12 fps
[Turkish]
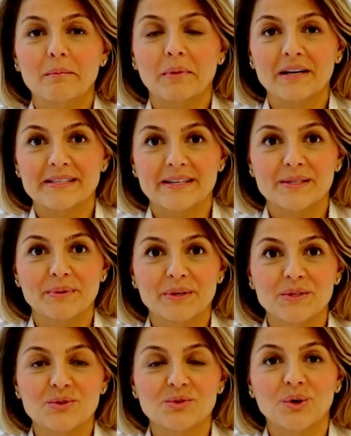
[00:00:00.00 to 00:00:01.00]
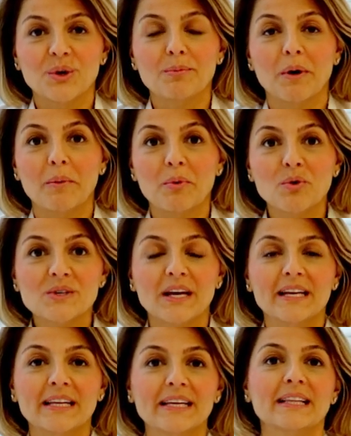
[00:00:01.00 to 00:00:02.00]
bahsetmek istiyorum ama
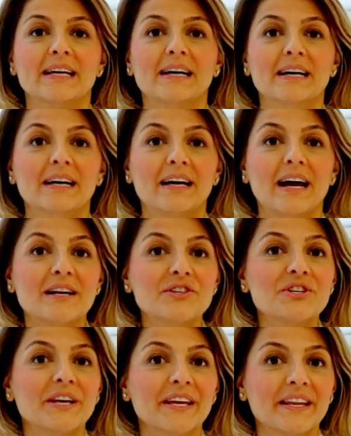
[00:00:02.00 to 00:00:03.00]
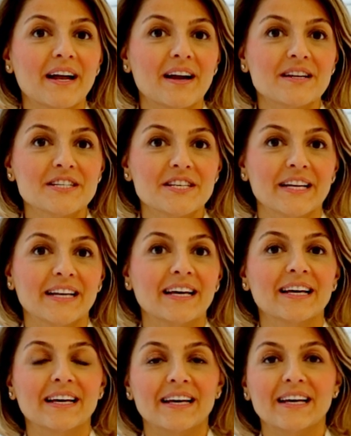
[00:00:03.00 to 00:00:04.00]
özellikle her şeyin her
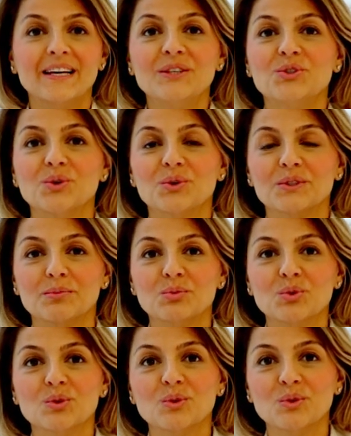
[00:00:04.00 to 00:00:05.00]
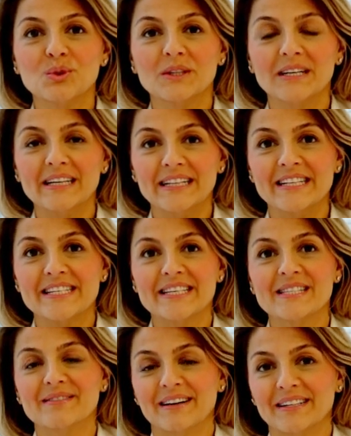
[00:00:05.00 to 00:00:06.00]
şeyle en çok da mutlulukla
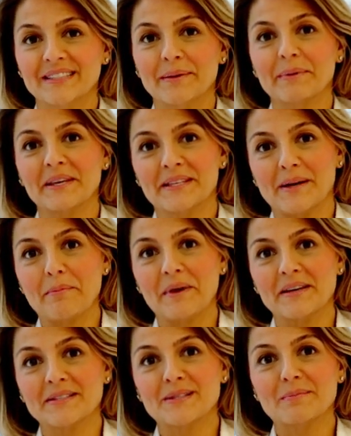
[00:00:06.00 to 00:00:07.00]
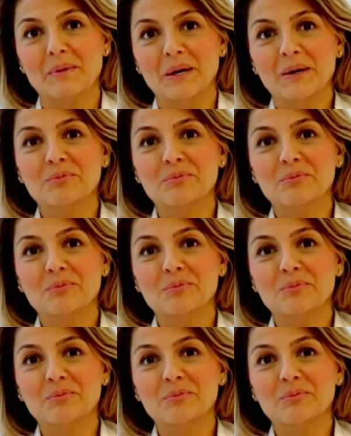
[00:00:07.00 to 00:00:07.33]
ilişkisi var diye bir kitap yazdım.